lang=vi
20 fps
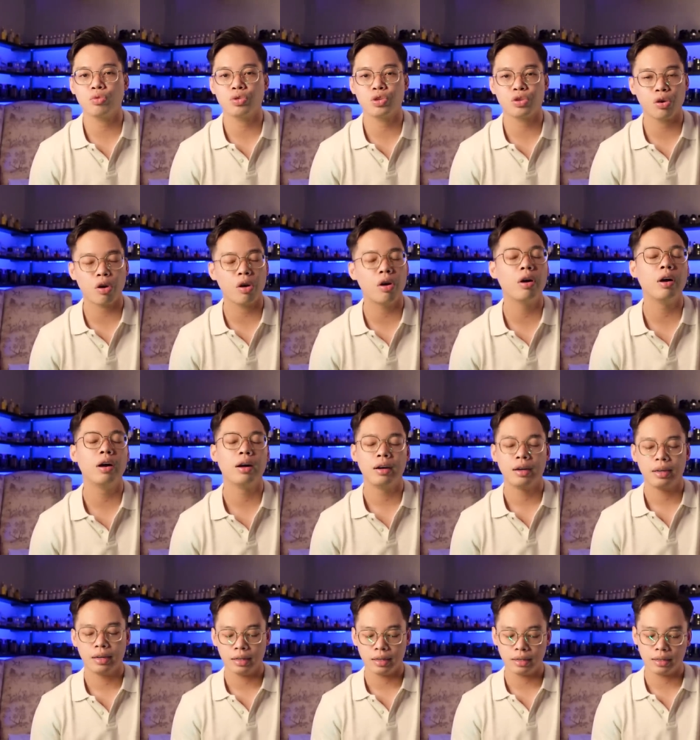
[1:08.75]
Coujon
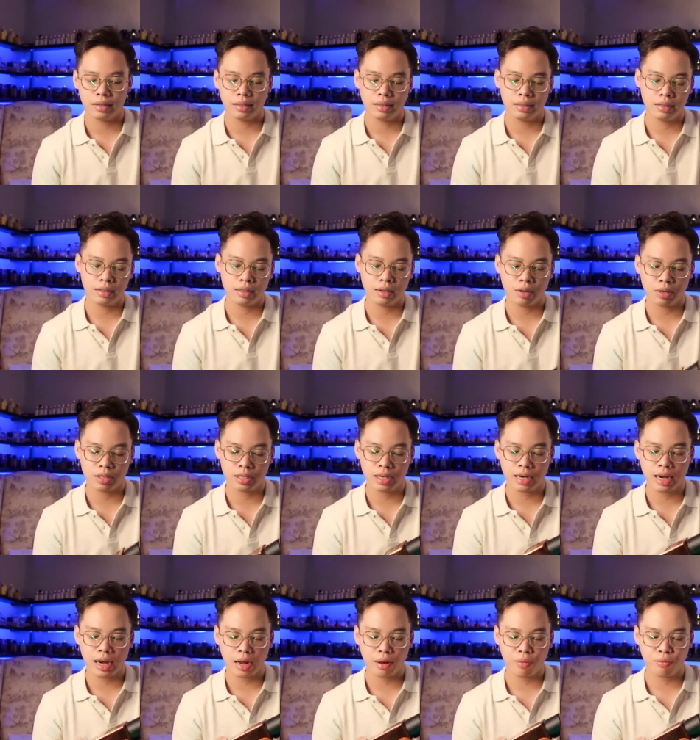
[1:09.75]
à, đó
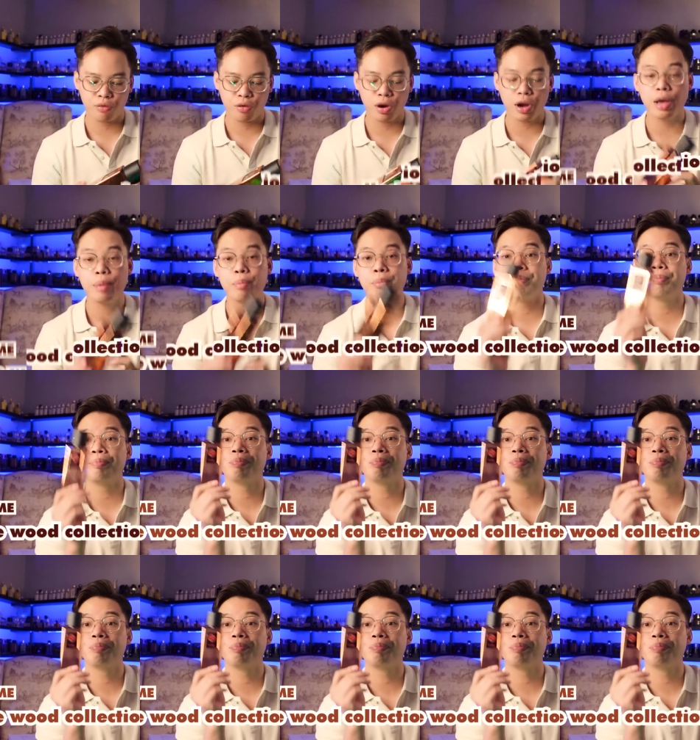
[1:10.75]
chính là Flame